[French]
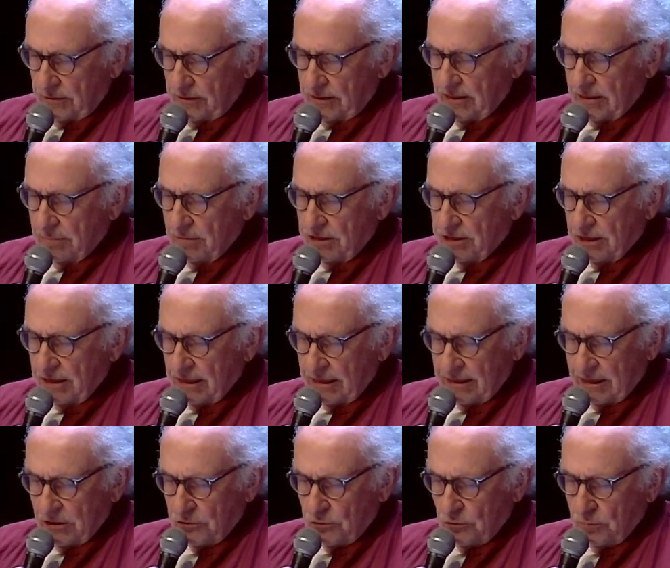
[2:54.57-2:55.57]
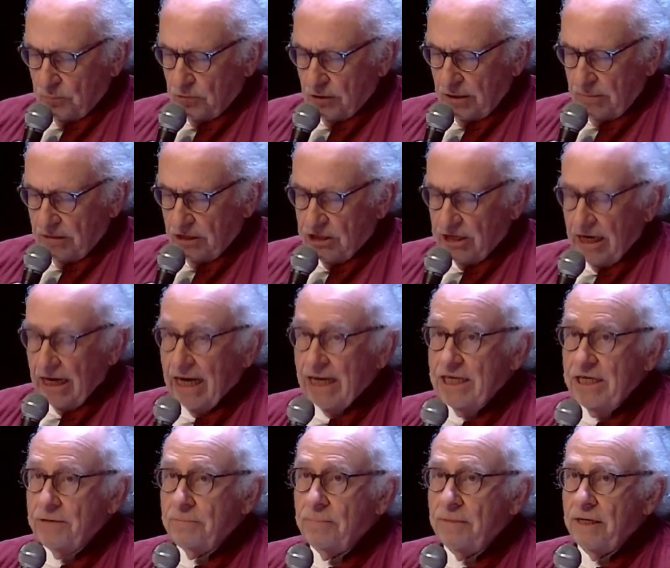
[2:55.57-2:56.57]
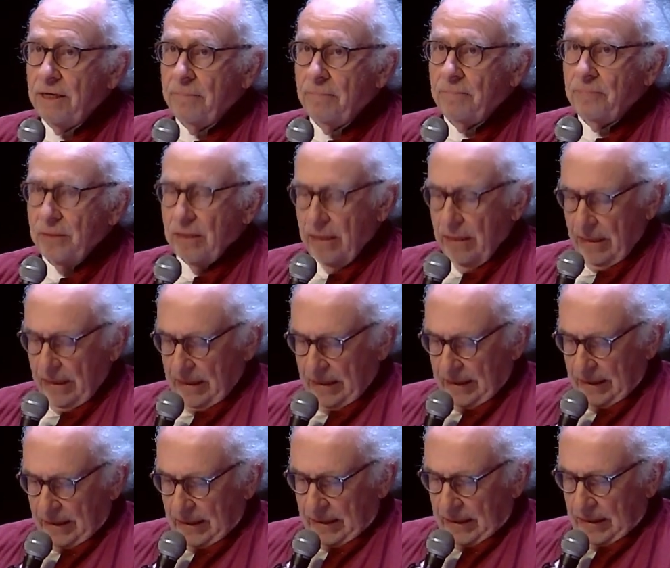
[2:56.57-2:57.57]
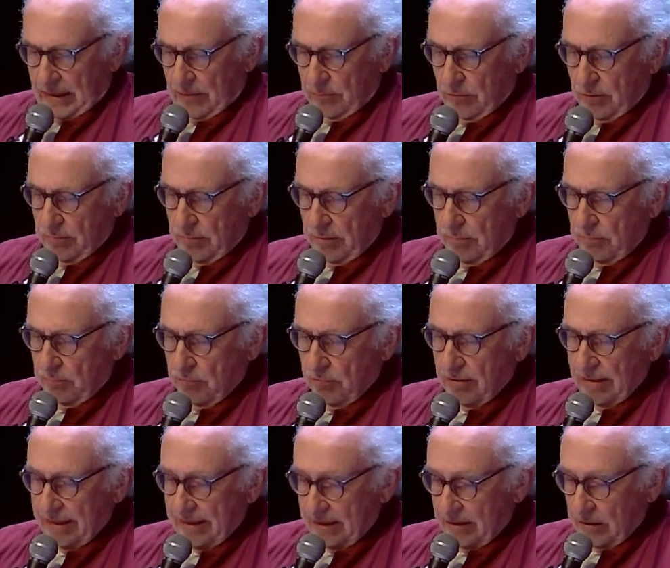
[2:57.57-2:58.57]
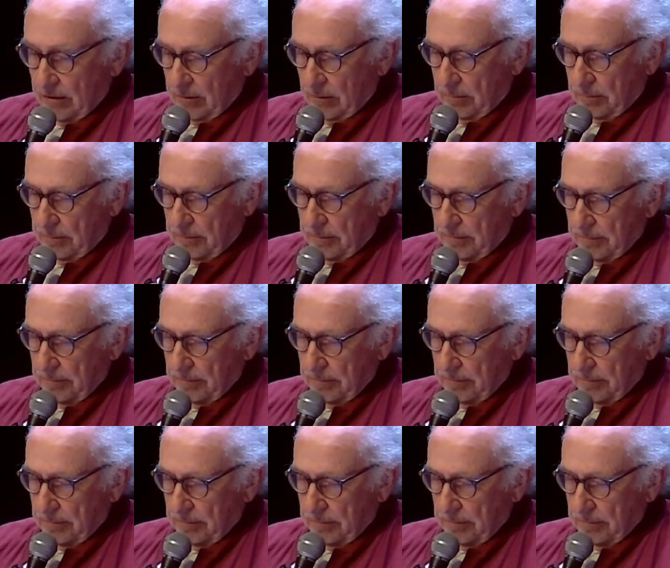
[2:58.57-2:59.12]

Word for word: Isabelle Gianattasio pour l'image animée et moi-même pour l'estampe.